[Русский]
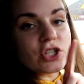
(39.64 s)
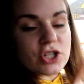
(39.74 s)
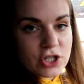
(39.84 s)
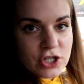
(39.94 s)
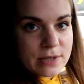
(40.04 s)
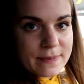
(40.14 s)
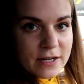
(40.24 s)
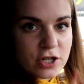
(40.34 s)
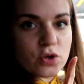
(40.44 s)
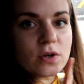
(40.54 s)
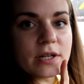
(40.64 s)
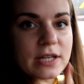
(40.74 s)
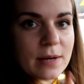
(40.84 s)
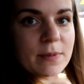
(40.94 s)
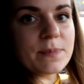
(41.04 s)
черничный пирожок
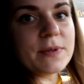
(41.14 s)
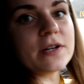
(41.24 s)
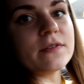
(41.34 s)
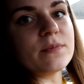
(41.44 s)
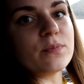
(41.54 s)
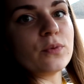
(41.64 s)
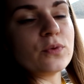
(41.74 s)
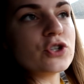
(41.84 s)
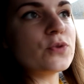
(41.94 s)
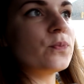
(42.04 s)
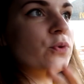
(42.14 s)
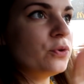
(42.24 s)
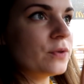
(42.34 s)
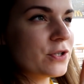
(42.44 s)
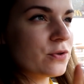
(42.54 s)
и облепиховый пунш.
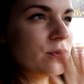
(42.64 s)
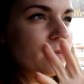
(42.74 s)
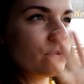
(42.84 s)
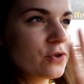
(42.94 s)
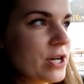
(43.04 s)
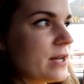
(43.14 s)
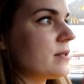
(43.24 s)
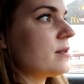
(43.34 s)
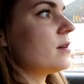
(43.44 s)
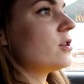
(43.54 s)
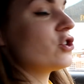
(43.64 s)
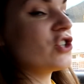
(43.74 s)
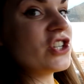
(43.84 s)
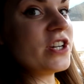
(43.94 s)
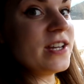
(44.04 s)
Будет у нас сегодня, получается,
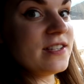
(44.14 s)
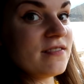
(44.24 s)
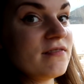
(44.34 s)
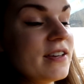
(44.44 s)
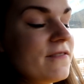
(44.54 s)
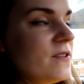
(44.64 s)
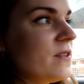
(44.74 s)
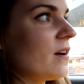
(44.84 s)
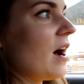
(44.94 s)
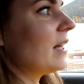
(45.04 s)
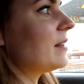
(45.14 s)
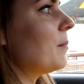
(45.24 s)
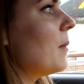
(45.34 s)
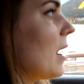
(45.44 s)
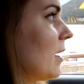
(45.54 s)
6 новинок от
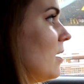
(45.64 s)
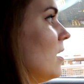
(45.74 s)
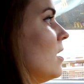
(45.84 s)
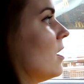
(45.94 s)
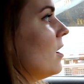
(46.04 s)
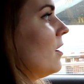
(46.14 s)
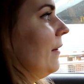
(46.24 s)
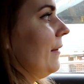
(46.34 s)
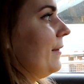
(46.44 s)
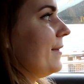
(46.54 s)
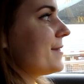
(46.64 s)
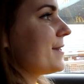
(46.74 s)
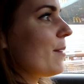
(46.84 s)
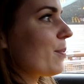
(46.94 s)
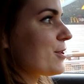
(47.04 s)
Мака. И не
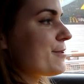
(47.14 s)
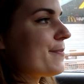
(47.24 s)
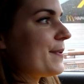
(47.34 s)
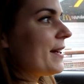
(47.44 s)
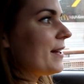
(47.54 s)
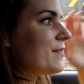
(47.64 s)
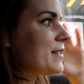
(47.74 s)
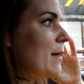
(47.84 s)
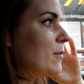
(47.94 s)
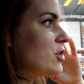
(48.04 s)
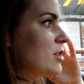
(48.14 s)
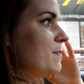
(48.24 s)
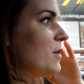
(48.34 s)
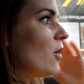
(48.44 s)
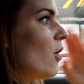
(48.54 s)
знаю, просто мы приехали в самый час
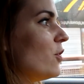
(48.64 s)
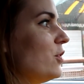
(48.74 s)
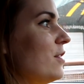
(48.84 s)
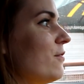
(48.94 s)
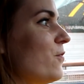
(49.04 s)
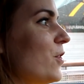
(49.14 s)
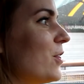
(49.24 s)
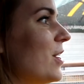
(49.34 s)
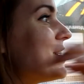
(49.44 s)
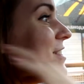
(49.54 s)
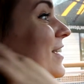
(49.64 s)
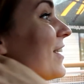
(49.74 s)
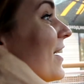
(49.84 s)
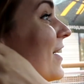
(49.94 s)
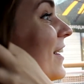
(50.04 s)
пик. Нифига себе,
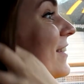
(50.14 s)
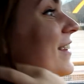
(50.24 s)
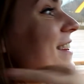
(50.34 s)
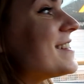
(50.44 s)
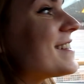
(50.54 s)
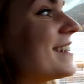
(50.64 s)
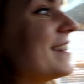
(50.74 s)
какая тачка